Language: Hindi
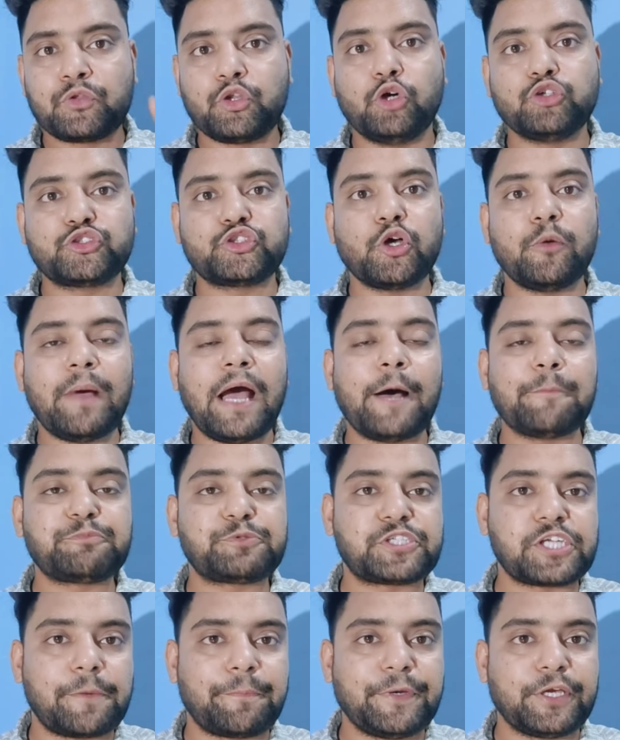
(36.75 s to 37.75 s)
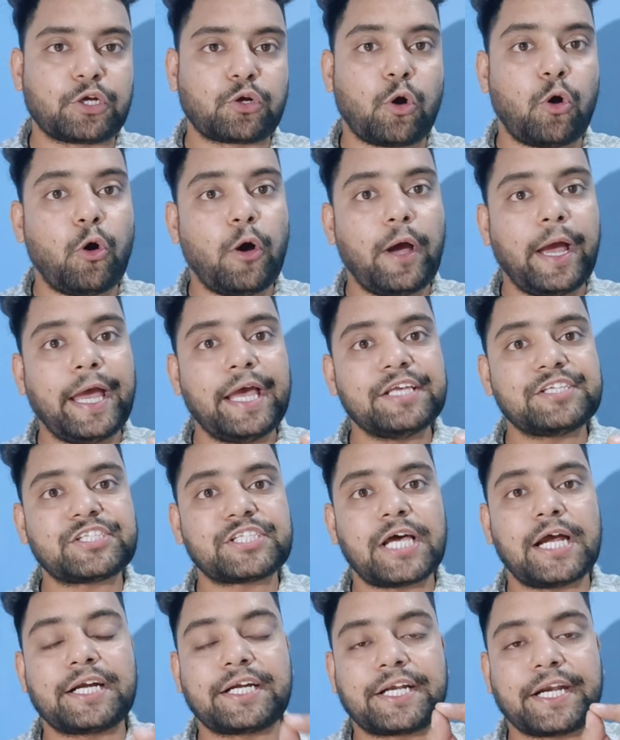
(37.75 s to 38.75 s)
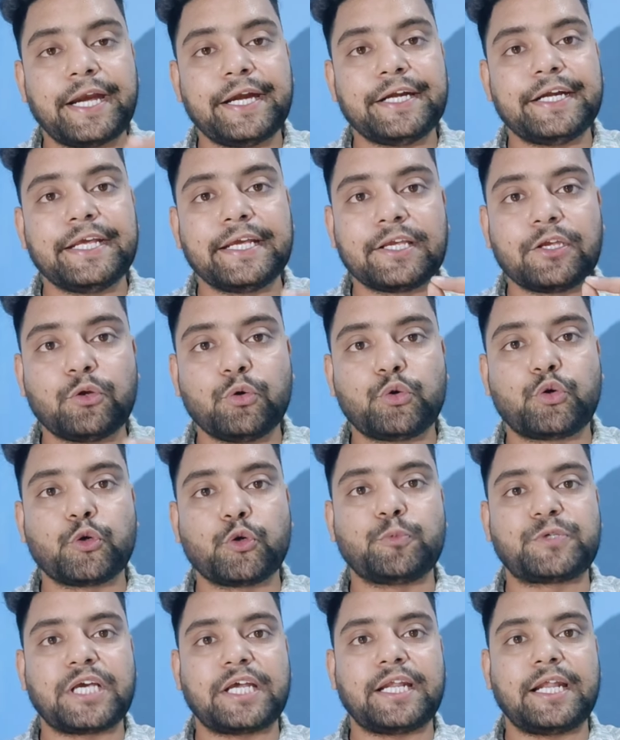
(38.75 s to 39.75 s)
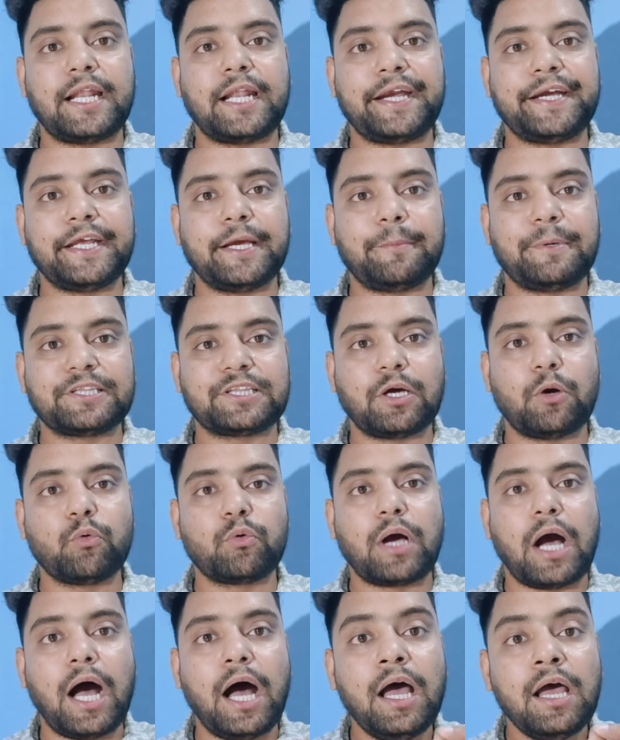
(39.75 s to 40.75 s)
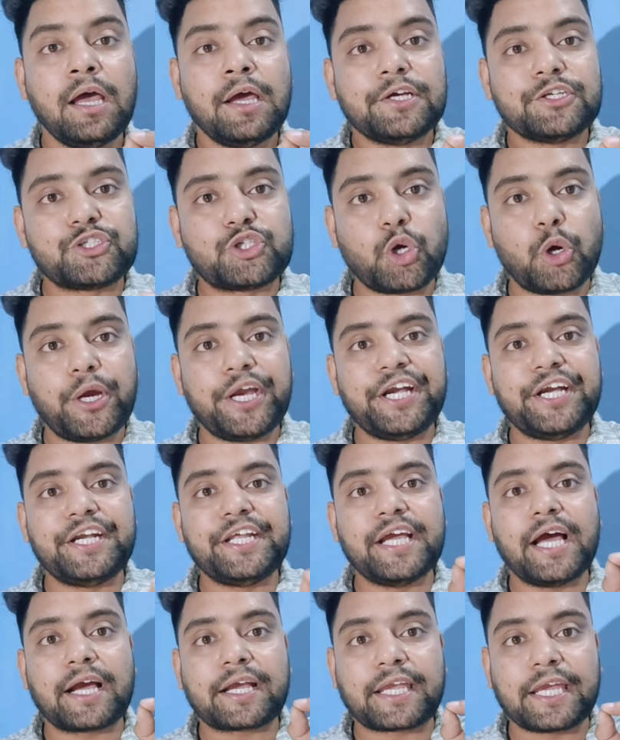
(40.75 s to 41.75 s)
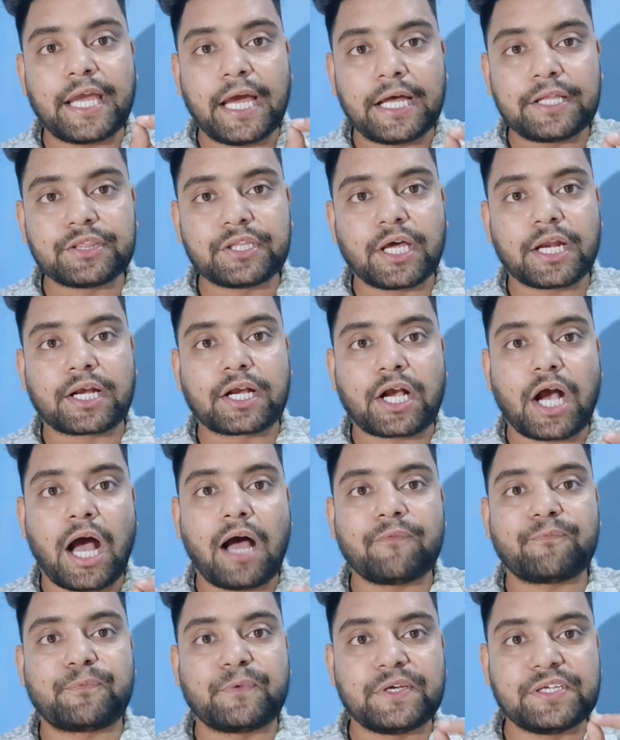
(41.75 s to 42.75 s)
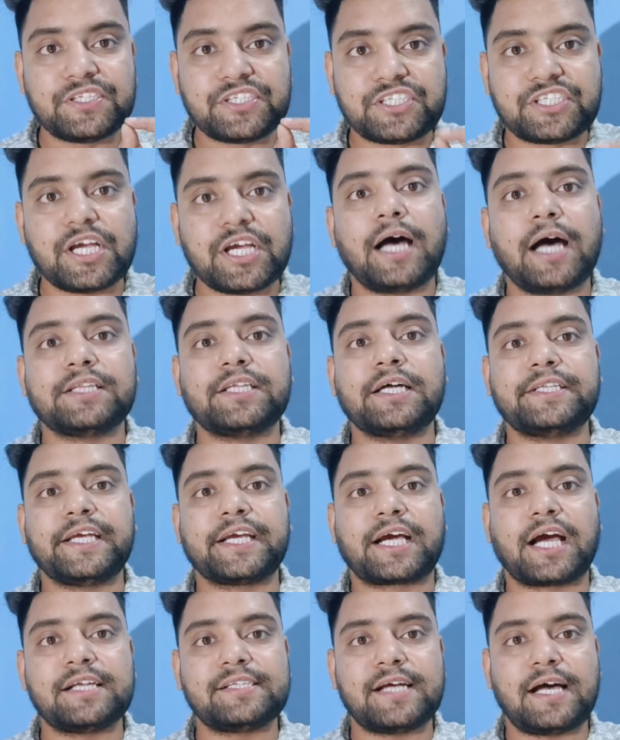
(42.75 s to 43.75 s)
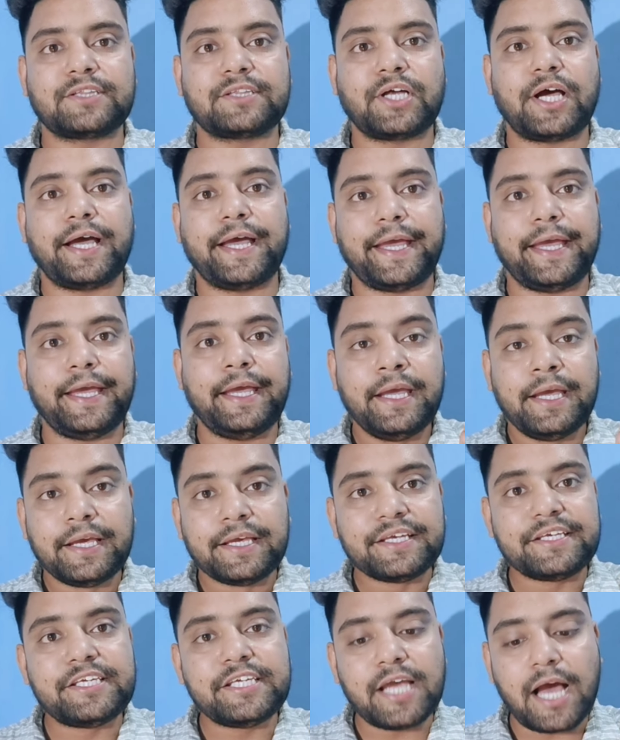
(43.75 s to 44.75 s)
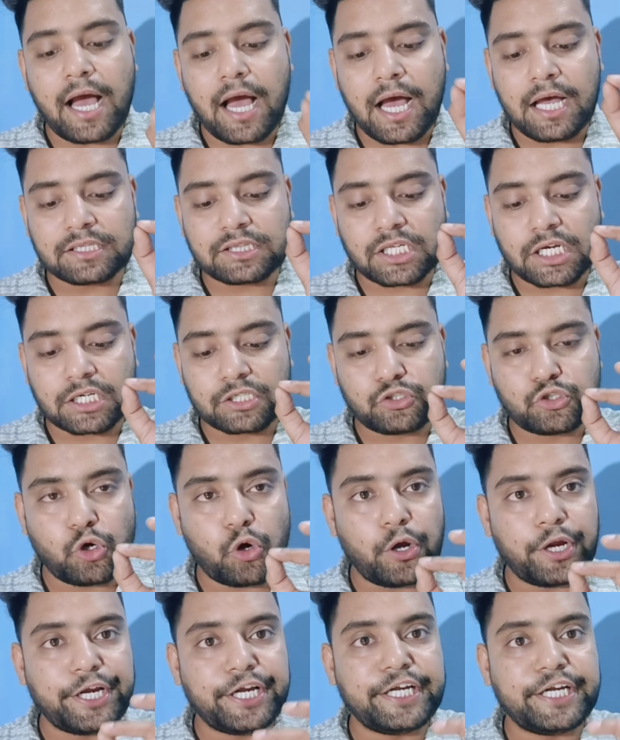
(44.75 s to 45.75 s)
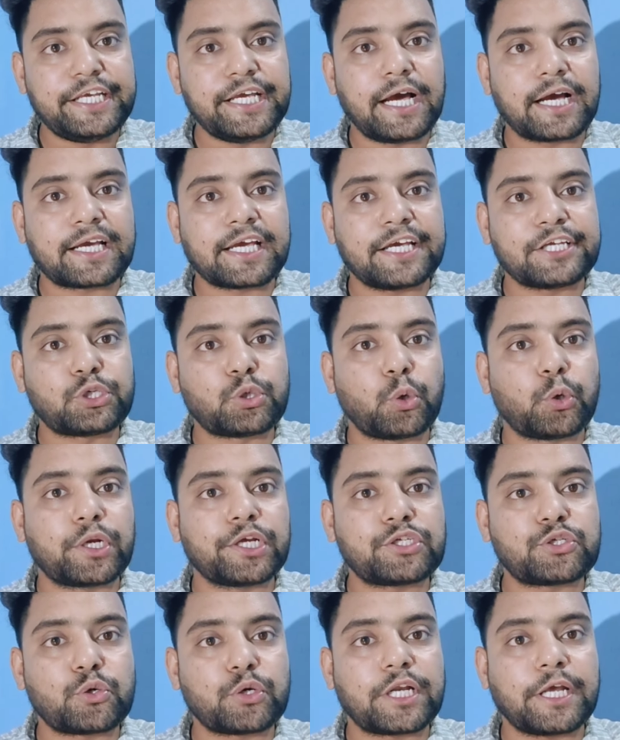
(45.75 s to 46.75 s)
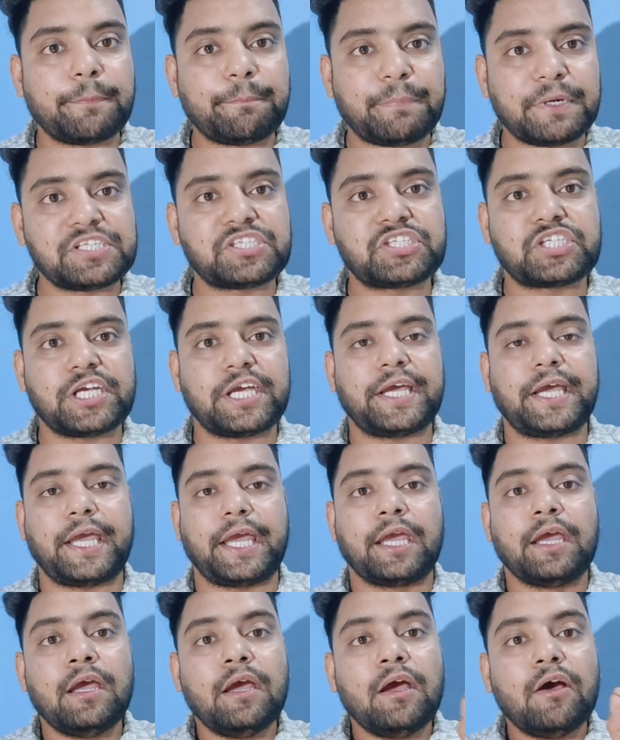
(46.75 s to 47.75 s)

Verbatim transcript: दोस्तों मैं आप सभी को ऐसा ट्रेंडिंग यूट्यूब चैनल आइडिया बताऊंगा जो इंडिया के अंदर काफी ज्यादा देखा जाता है यहां तक जो इंडिया के छोटे छोटे बच्चे हैं